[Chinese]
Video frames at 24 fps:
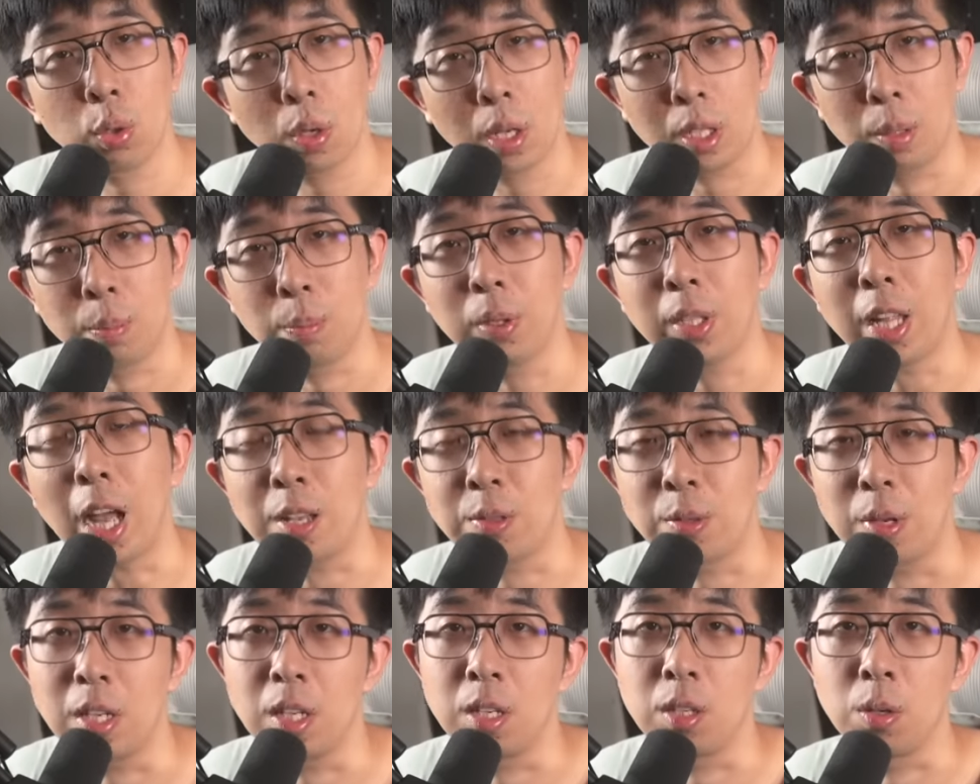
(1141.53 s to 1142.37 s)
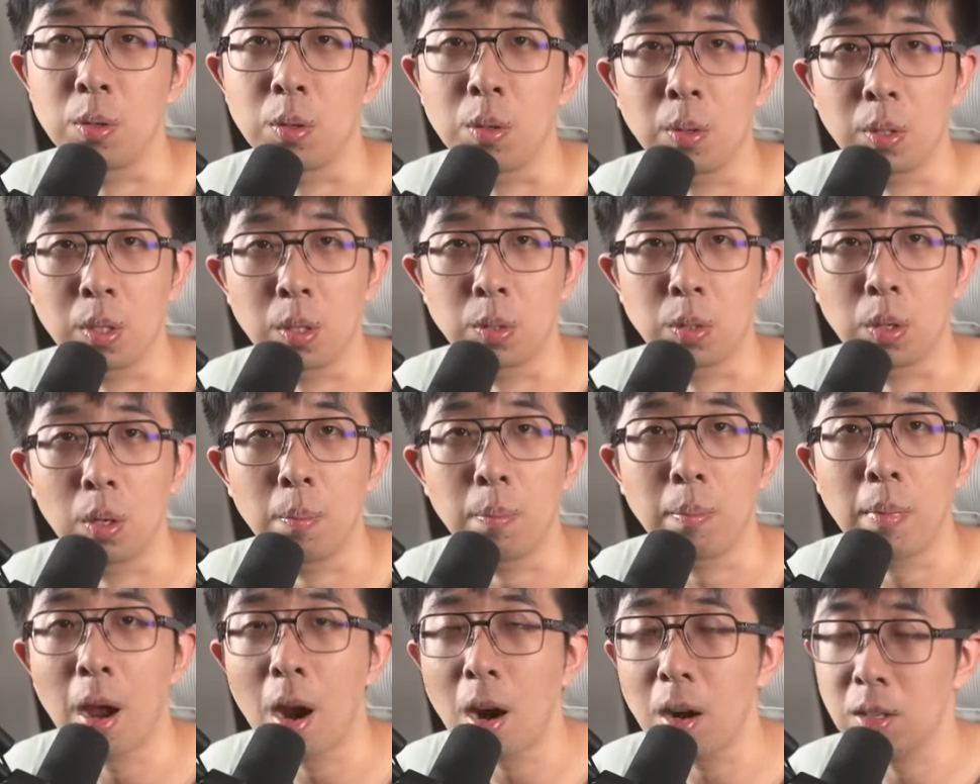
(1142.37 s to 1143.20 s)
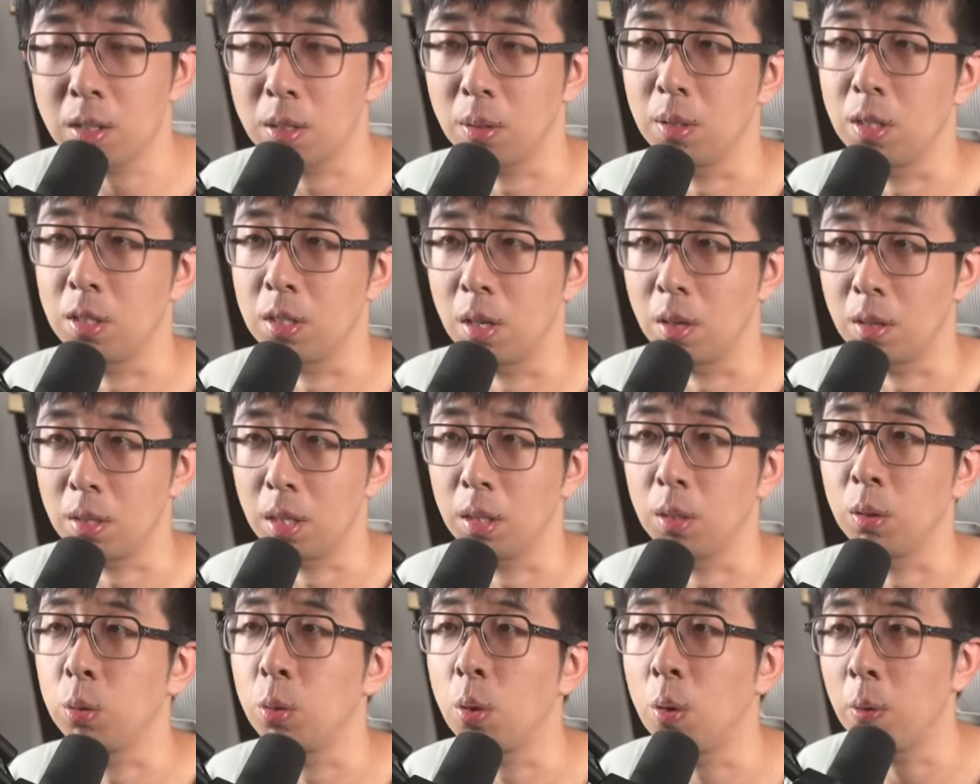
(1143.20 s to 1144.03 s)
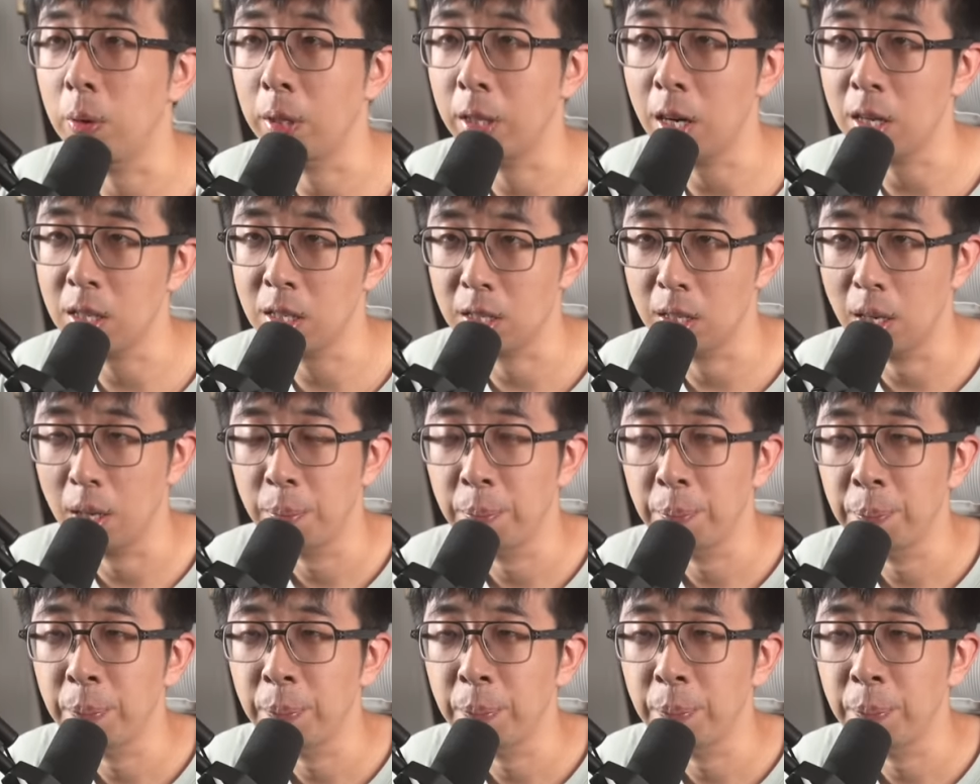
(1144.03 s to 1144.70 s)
算你不打算一直用下去，卖二手的时候也能多回点血。